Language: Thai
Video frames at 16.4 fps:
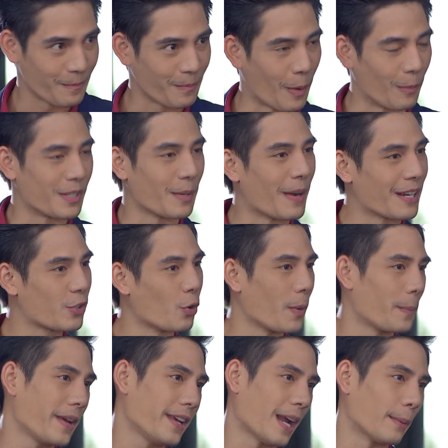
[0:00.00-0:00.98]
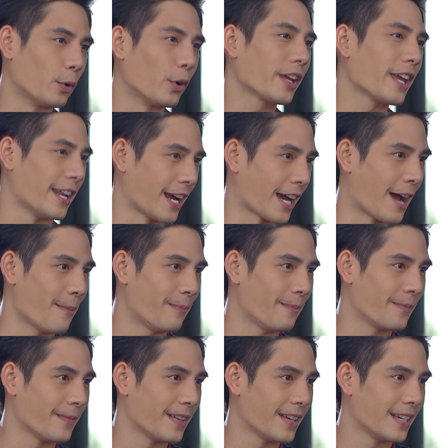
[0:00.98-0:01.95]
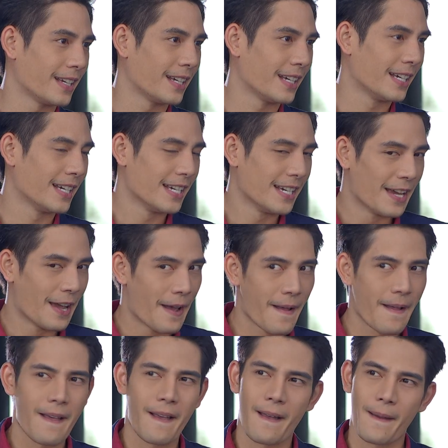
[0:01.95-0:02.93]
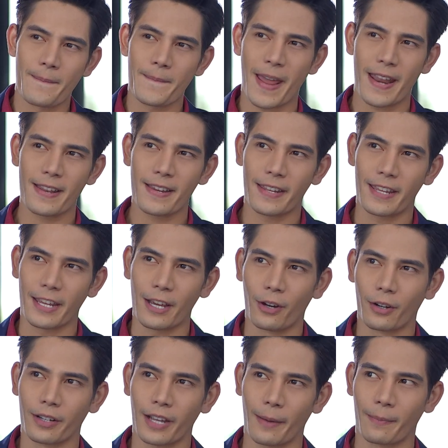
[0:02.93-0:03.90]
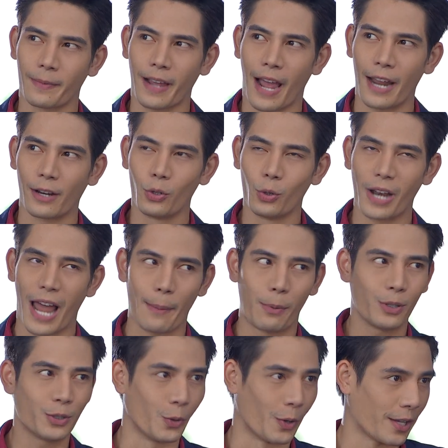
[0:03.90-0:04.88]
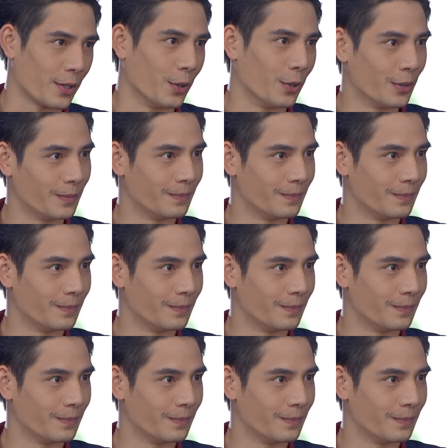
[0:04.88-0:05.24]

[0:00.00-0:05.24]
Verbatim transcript: ผมจะมาชวนพี่ทำธุรกิจนะครับเป็นเกี่ยวกับการดูแลผู้สูงอายุ